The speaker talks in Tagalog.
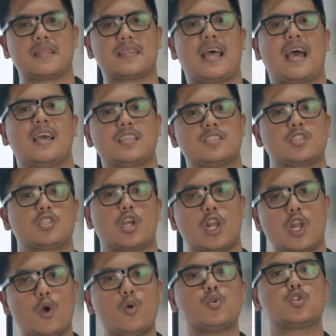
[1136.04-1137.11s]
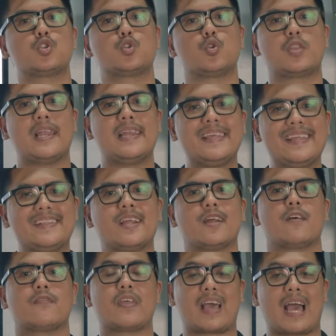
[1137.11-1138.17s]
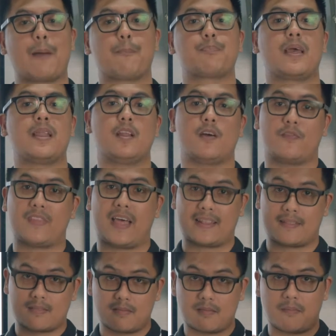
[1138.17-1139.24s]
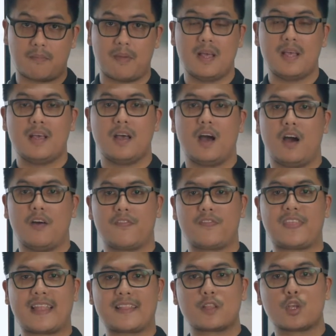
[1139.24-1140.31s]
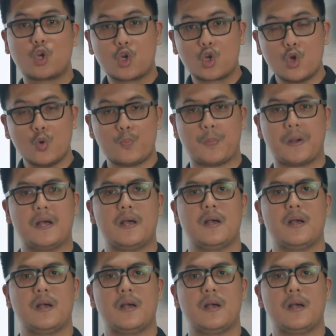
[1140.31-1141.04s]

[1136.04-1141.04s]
but not, it's close to the leader of the captain of that of that group